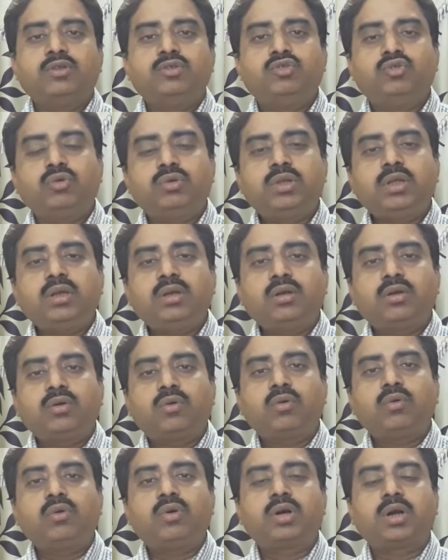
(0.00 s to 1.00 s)
যদি
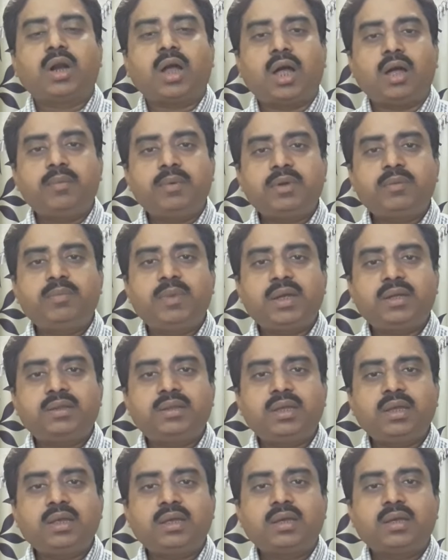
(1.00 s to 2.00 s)
কোনো স্বাভাবিক ব্যক্তি